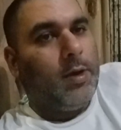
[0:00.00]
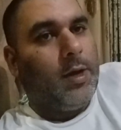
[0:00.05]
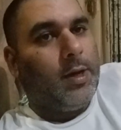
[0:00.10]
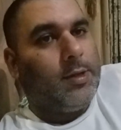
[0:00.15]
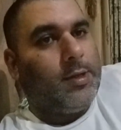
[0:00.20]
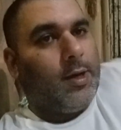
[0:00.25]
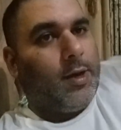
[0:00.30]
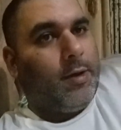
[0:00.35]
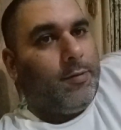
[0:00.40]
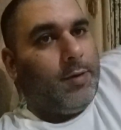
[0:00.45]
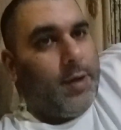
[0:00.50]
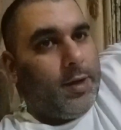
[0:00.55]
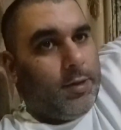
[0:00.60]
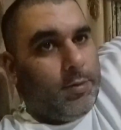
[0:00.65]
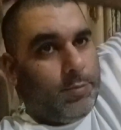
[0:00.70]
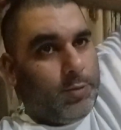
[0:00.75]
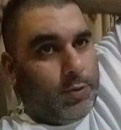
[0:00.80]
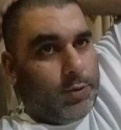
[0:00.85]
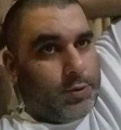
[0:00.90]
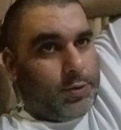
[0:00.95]

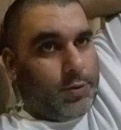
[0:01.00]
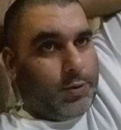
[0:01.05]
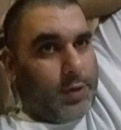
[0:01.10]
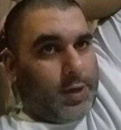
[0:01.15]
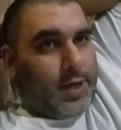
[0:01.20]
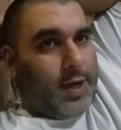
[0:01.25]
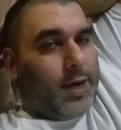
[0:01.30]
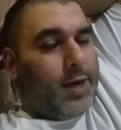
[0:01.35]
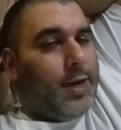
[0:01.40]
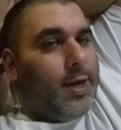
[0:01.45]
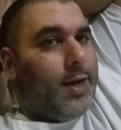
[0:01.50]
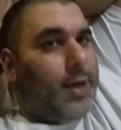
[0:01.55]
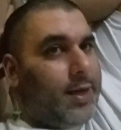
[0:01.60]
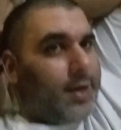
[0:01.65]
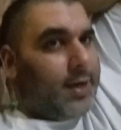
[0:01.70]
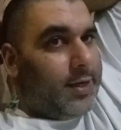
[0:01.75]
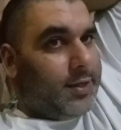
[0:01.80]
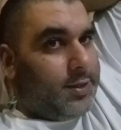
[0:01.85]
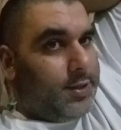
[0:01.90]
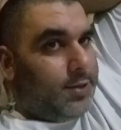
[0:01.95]
असलकम दोस्तों क्या हाल है
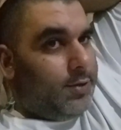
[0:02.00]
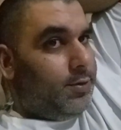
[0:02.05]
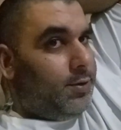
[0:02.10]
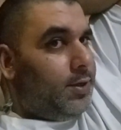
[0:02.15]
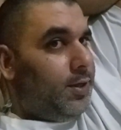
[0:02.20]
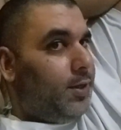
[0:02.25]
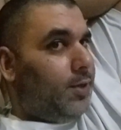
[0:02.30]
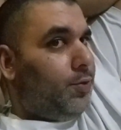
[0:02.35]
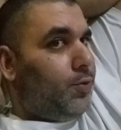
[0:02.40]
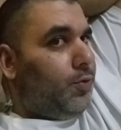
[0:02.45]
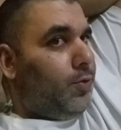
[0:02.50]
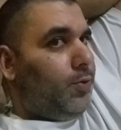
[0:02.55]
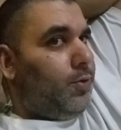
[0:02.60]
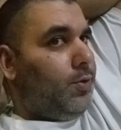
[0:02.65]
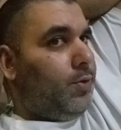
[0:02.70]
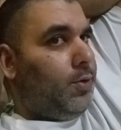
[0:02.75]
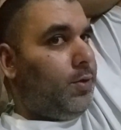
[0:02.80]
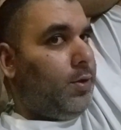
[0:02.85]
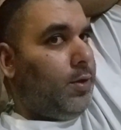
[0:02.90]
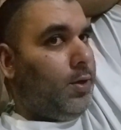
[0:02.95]
कैसे हो ठीक हो
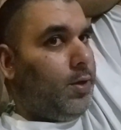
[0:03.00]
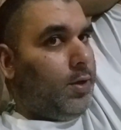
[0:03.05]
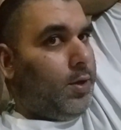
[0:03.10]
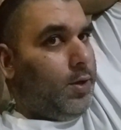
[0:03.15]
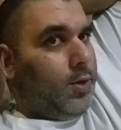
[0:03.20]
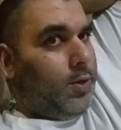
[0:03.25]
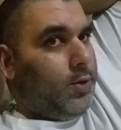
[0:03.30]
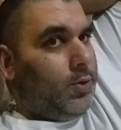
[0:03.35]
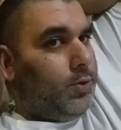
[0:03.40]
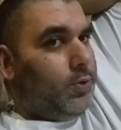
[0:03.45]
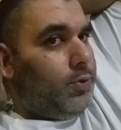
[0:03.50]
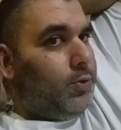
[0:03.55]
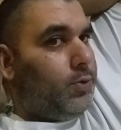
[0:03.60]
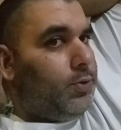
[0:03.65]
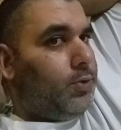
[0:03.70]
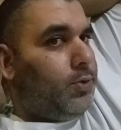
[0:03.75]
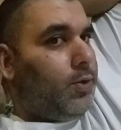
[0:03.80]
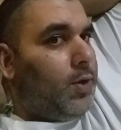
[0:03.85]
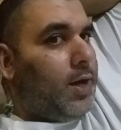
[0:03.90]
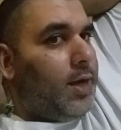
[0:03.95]

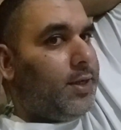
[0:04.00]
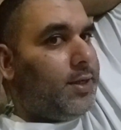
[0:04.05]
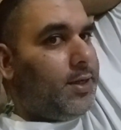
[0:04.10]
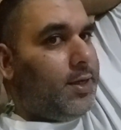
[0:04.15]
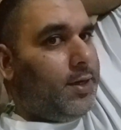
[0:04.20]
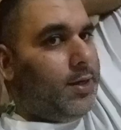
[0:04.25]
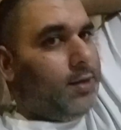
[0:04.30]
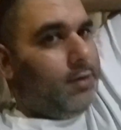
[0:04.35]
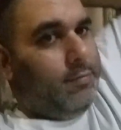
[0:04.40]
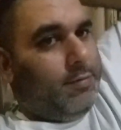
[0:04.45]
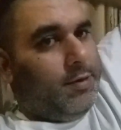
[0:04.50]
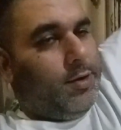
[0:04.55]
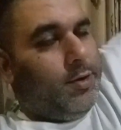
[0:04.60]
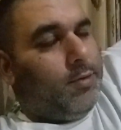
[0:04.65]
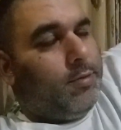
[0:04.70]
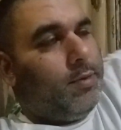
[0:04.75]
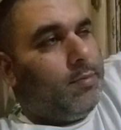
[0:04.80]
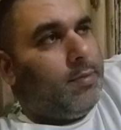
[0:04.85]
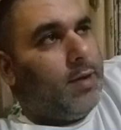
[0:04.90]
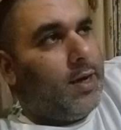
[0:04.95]
दोस्तों आज की
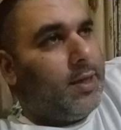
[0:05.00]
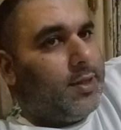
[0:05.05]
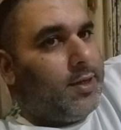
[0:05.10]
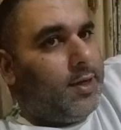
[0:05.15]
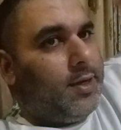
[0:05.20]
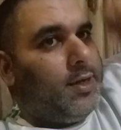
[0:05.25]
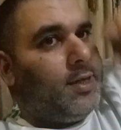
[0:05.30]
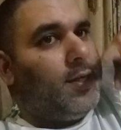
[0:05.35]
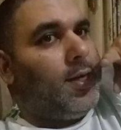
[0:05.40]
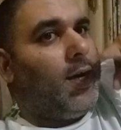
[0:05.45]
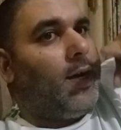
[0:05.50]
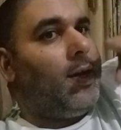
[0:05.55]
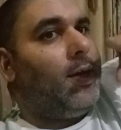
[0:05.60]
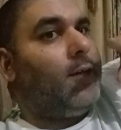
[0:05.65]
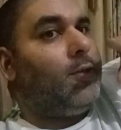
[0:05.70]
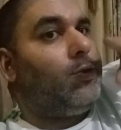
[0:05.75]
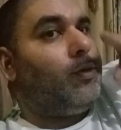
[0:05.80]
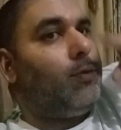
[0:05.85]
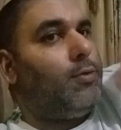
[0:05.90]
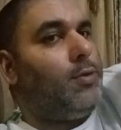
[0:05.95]
वीडियो में बात करने जा रहे
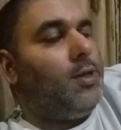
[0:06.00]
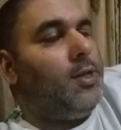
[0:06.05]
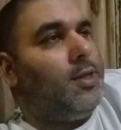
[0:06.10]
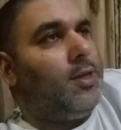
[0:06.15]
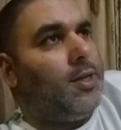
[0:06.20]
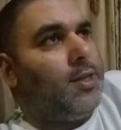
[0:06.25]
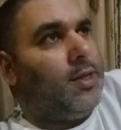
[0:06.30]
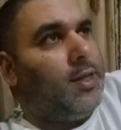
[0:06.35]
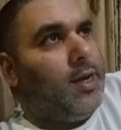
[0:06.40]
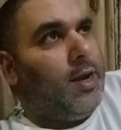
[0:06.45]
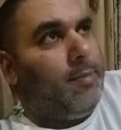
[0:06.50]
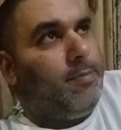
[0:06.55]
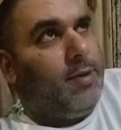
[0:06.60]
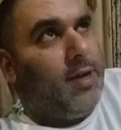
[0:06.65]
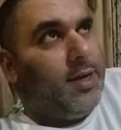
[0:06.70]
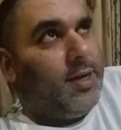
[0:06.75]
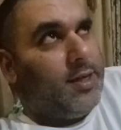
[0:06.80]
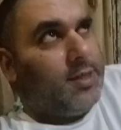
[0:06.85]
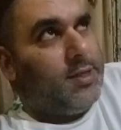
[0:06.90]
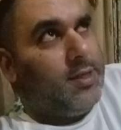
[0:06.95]
हैं सोनी धरती
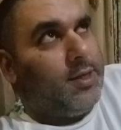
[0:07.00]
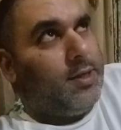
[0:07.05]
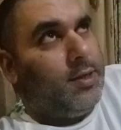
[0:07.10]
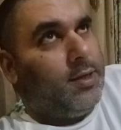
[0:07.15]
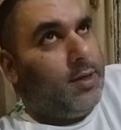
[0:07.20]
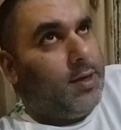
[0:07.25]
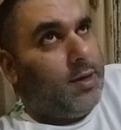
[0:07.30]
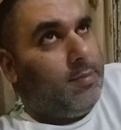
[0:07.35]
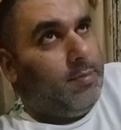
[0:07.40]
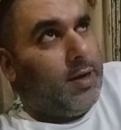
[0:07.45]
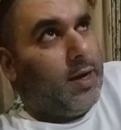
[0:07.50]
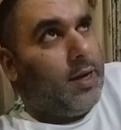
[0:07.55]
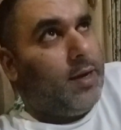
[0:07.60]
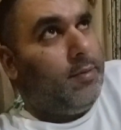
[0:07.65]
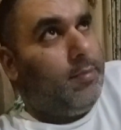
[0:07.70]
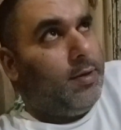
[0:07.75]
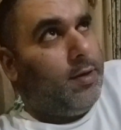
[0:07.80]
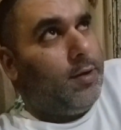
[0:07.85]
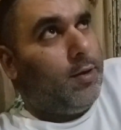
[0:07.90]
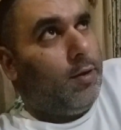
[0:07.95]
एप्लीकेशन के बारे
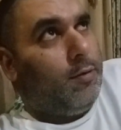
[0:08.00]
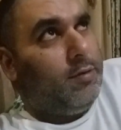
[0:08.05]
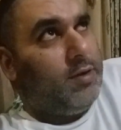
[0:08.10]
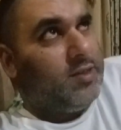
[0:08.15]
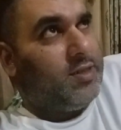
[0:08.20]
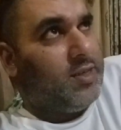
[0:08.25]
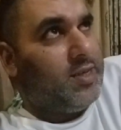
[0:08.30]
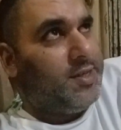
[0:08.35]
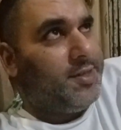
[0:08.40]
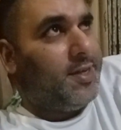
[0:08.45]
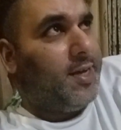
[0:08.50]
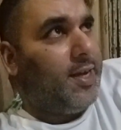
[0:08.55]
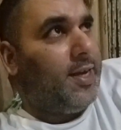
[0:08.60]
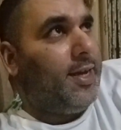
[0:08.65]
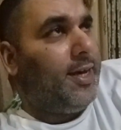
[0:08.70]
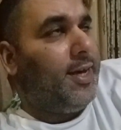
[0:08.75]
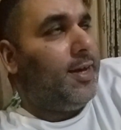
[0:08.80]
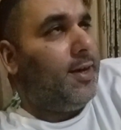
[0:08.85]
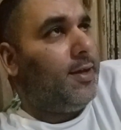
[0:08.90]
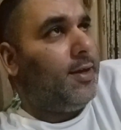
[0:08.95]
में ओवरसीज़ के
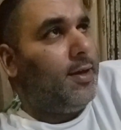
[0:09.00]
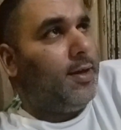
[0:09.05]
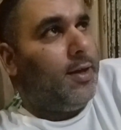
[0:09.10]
लिए